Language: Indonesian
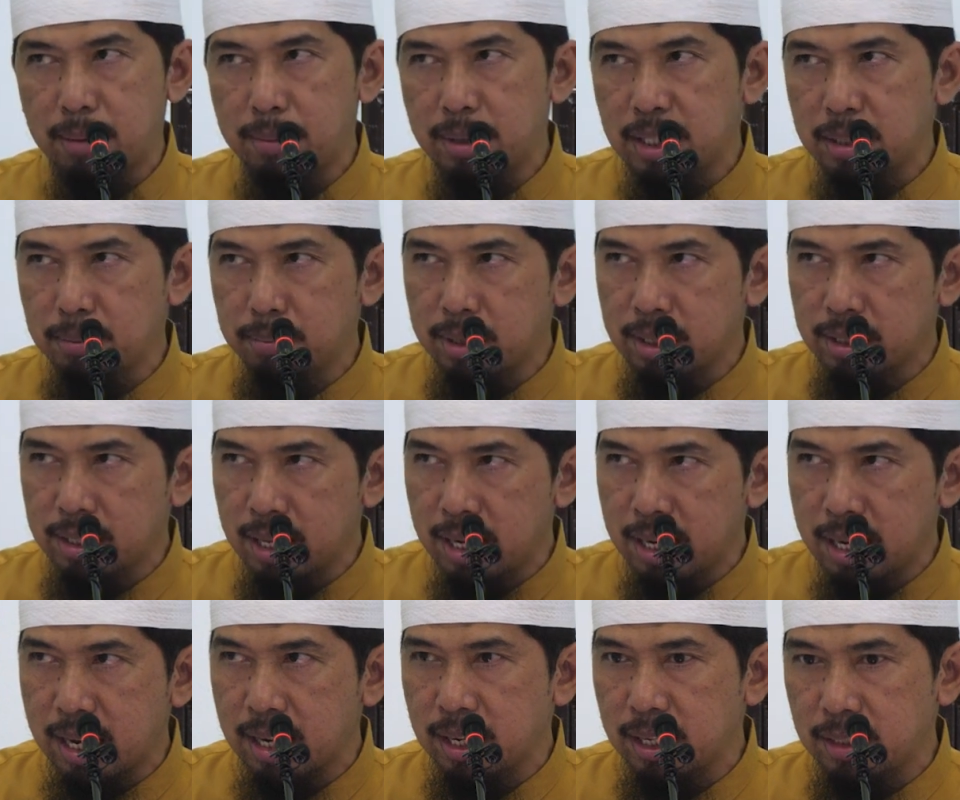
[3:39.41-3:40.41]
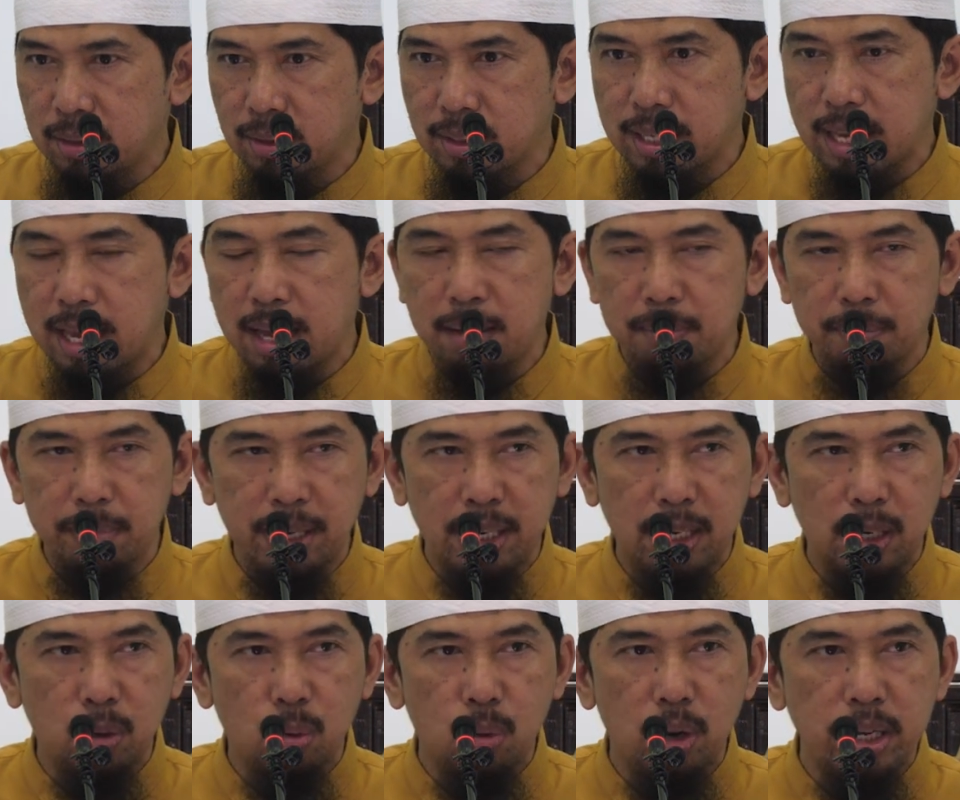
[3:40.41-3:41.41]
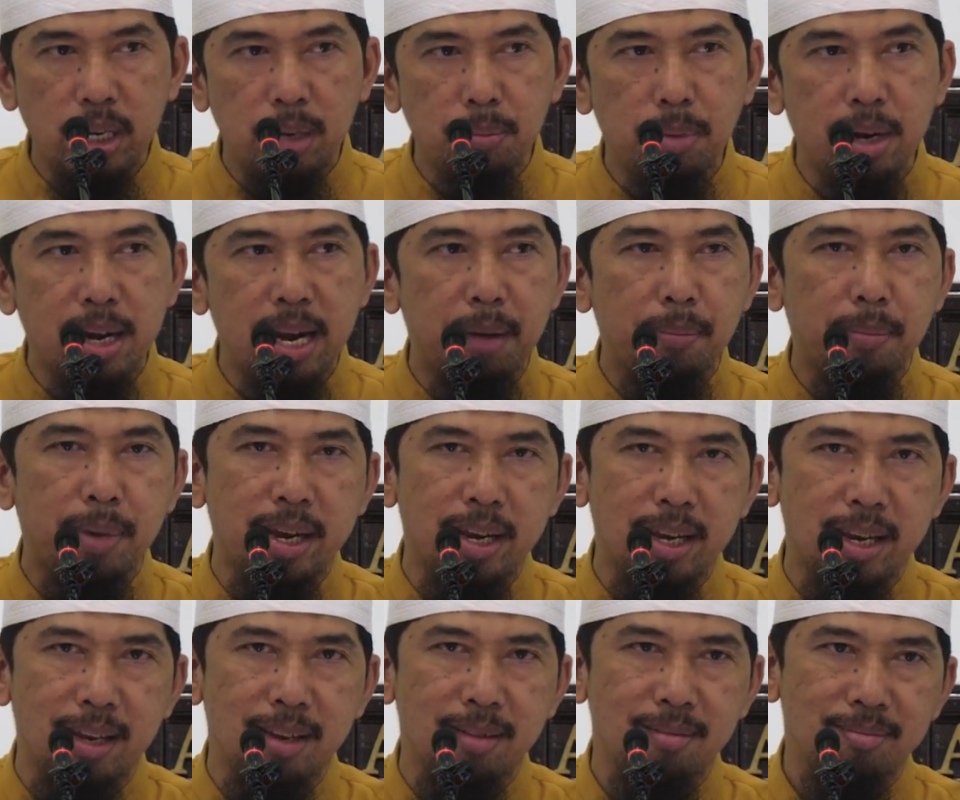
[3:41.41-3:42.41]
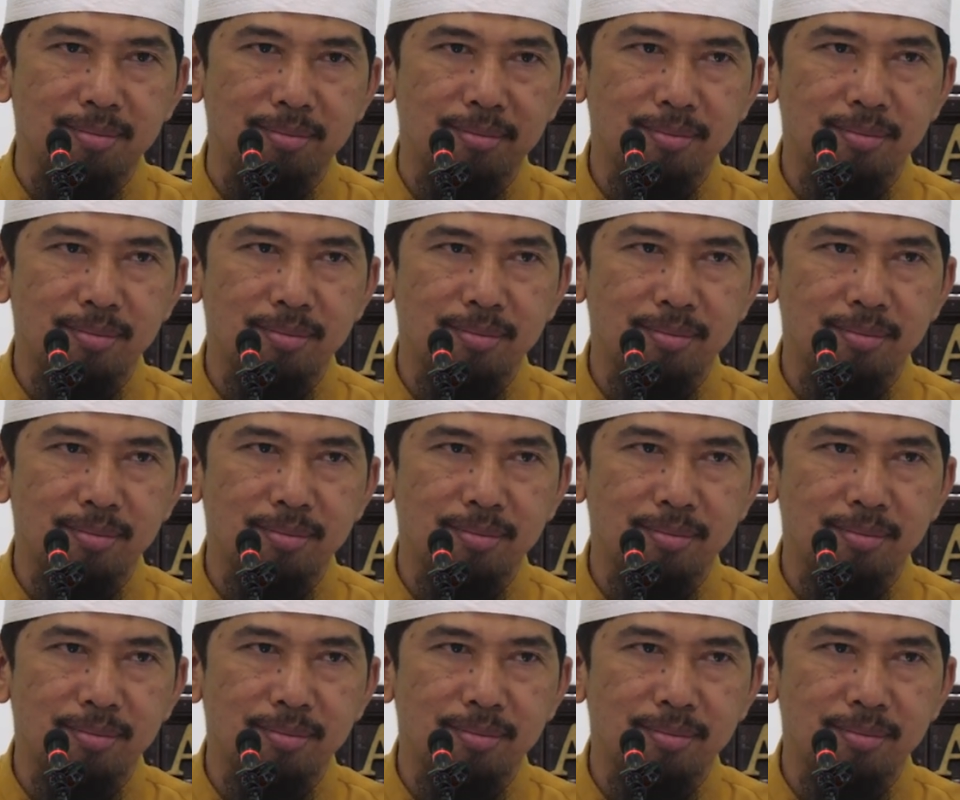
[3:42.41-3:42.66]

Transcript: yang masih bertengkar itu sampai keduanya berdamai.